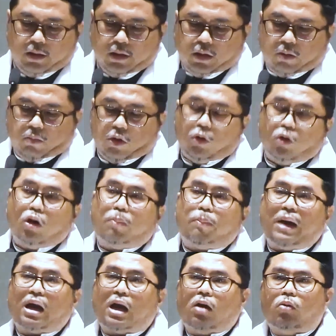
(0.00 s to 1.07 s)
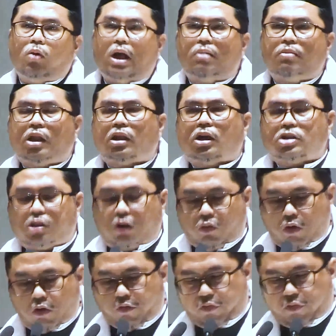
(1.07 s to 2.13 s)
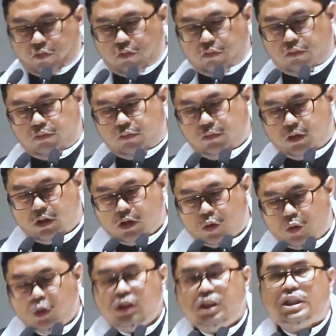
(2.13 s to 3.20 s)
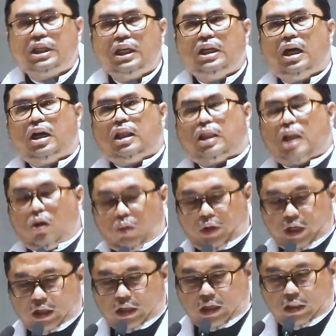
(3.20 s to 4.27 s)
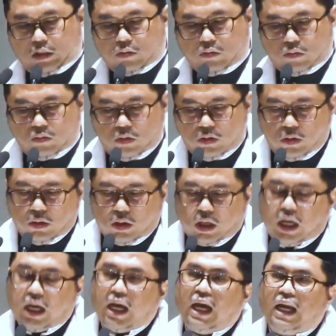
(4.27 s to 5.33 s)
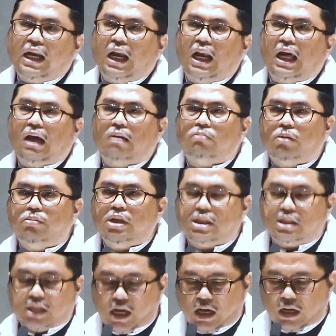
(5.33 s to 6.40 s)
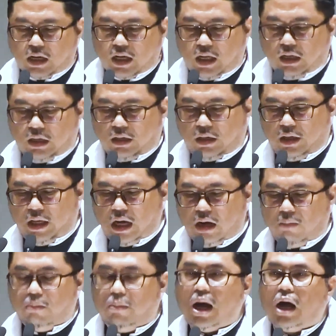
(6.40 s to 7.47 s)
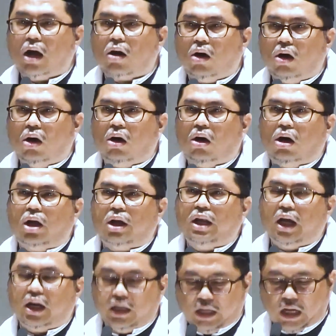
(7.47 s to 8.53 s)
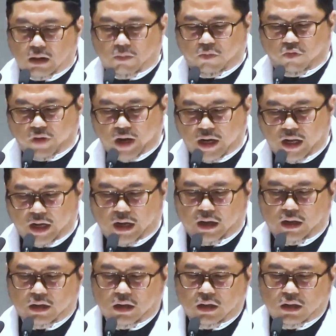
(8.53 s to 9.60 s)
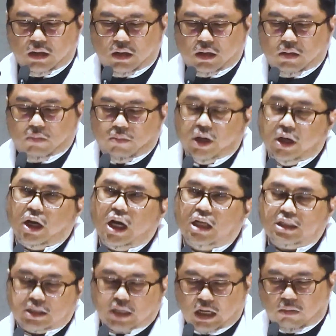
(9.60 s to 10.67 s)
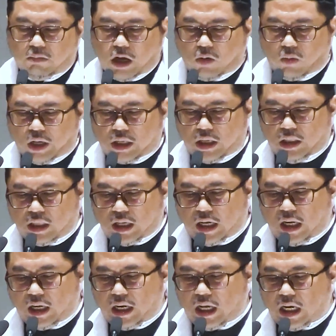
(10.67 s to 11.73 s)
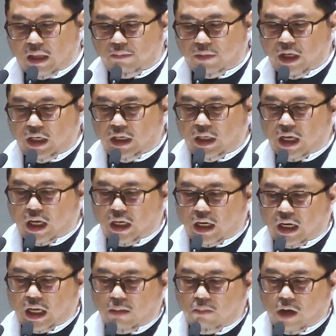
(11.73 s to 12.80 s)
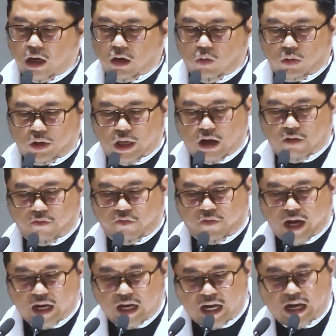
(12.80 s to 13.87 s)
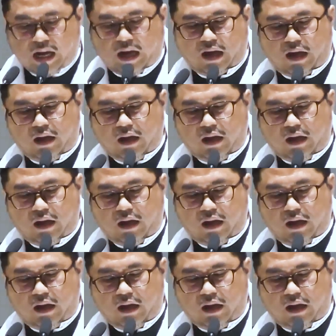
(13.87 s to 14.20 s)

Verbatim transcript: Menurut para ulama tasawuf, Kunci dari tauhid itu adalah memisahkan yang bako dari yang fana. Menegaskan bahwa kita dan alam ini adalah makhluk yang fana,